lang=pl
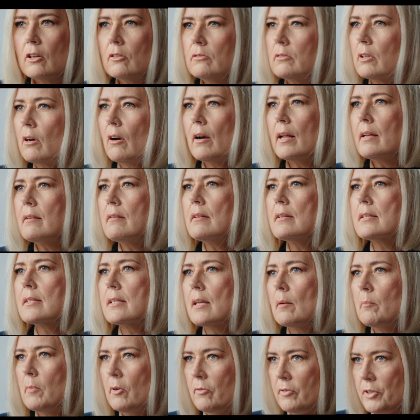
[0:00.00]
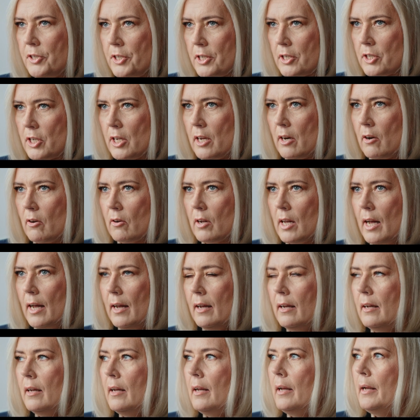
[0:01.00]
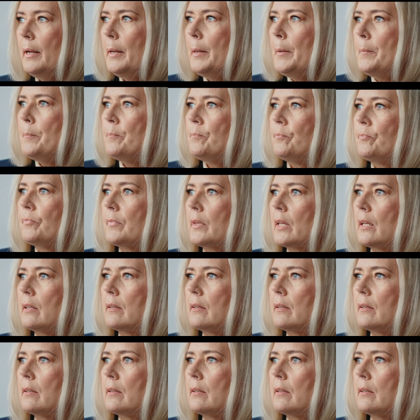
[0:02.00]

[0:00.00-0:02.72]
Kontrola niesamowicie szeroka ym,